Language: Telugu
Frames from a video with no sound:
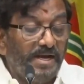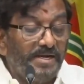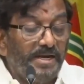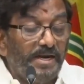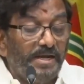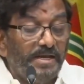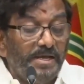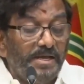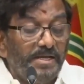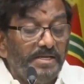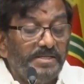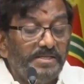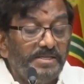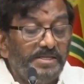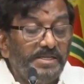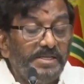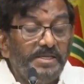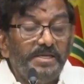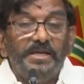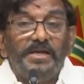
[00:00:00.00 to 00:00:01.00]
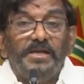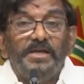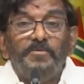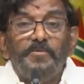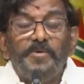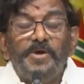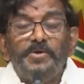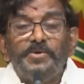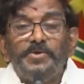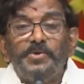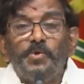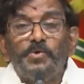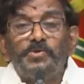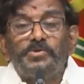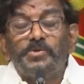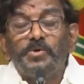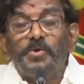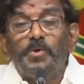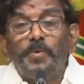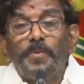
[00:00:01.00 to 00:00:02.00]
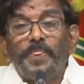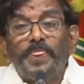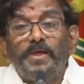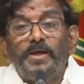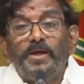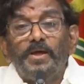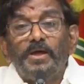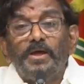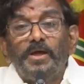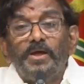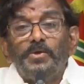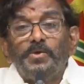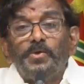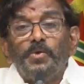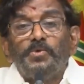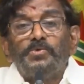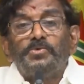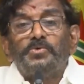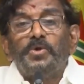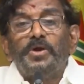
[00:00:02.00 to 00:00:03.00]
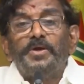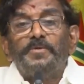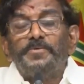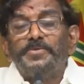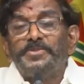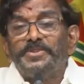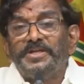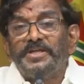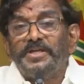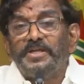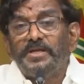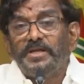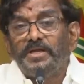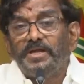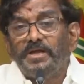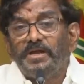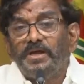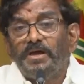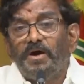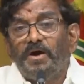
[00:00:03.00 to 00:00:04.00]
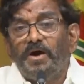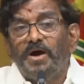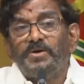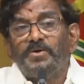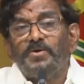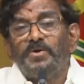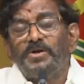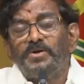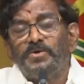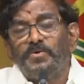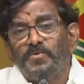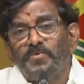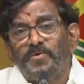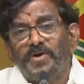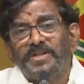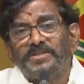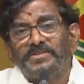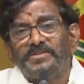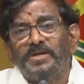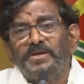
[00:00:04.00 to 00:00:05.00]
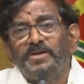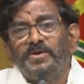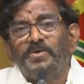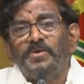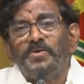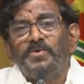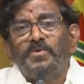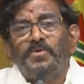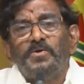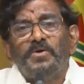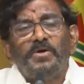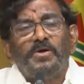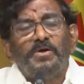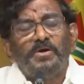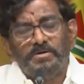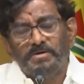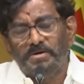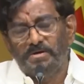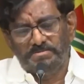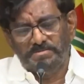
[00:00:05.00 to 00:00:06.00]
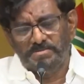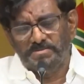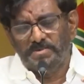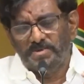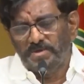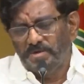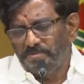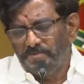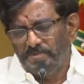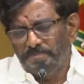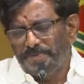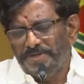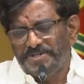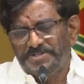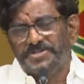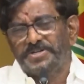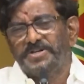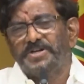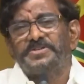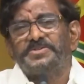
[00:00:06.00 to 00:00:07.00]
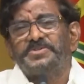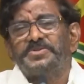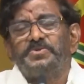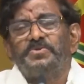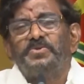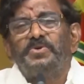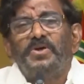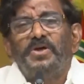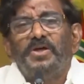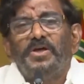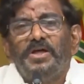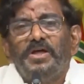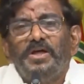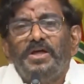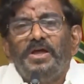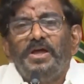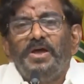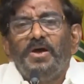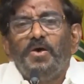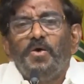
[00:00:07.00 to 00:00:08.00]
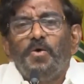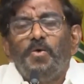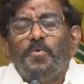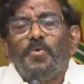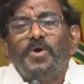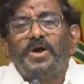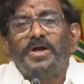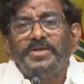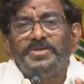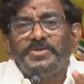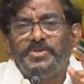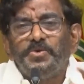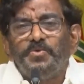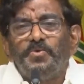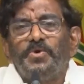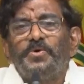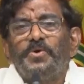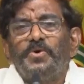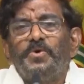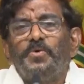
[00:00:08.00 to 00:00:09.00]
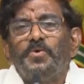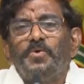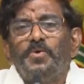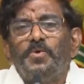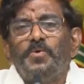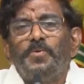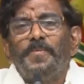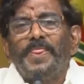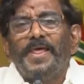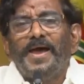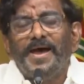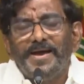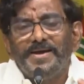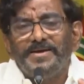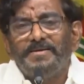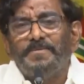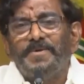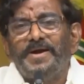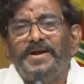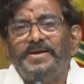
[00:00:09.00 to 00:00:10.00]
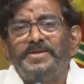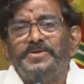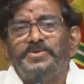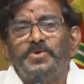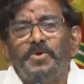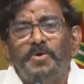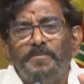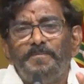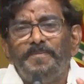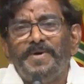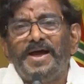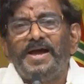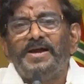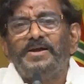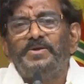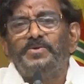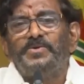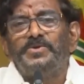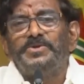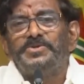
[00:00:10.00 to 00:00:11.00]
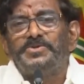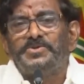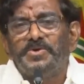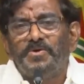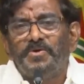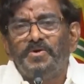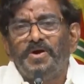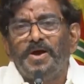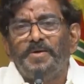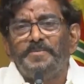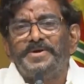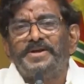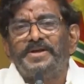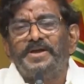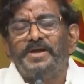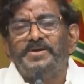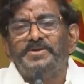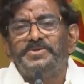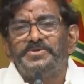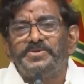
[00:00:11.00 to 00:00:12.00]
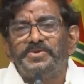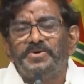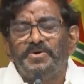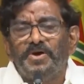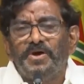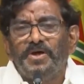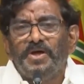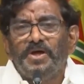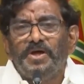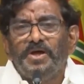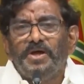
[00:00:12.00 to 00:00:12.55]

హండ్రెడ్ ఇది యూత్ యూత్ ఏముంది ఆడోళ్ళు వాళ్ళ తల్లులు పెన్షనర్సు ఒక యువకుడు హైదరాబాద్ నుంచో బెంగళూరు నుంచో అమెరికా నుంచో